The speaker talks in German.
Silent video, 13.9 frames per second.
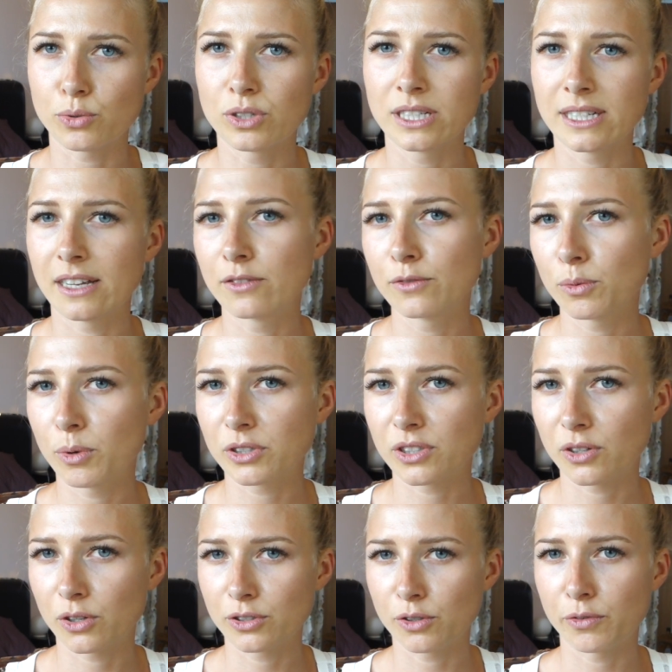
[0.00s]
unten in der Infobox, da
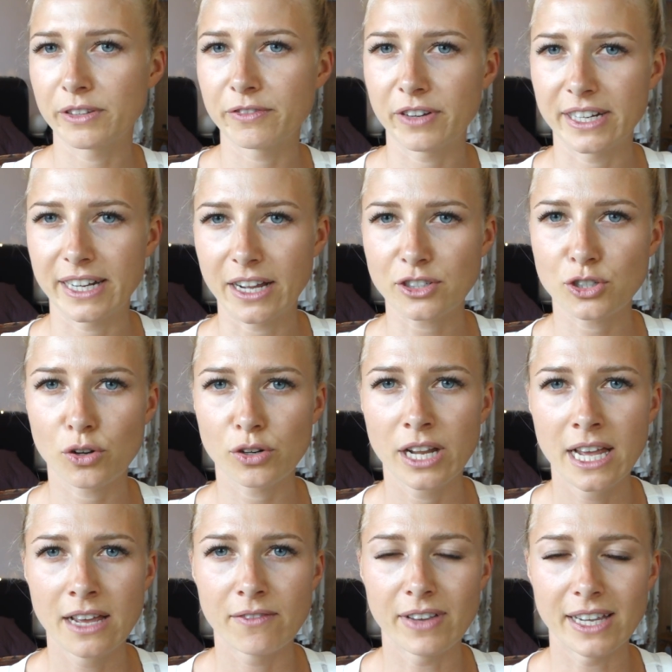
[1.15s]
könnt ihr auf jeden Fall nachschauen,
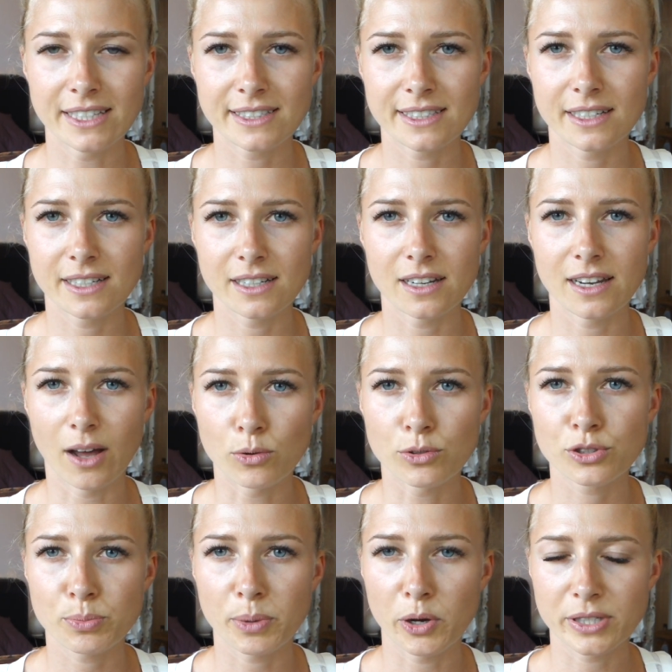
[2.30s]
welche
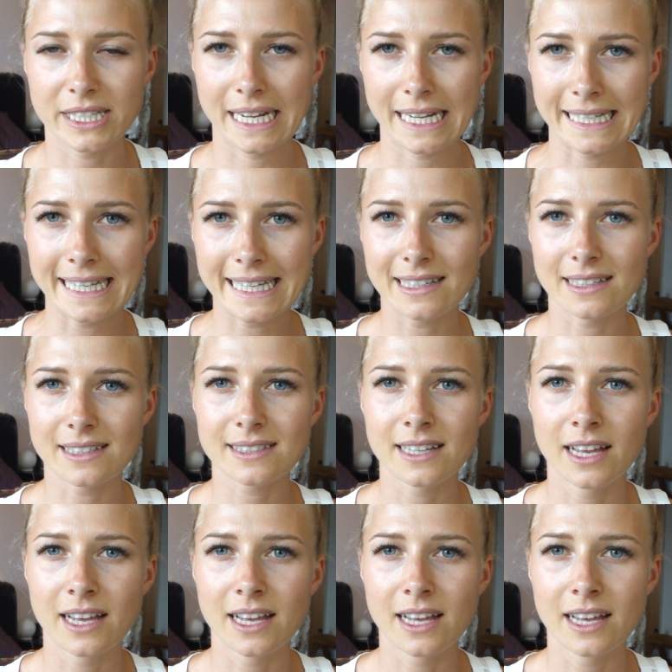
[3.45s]
Lounge bei euch in der Nähe ist.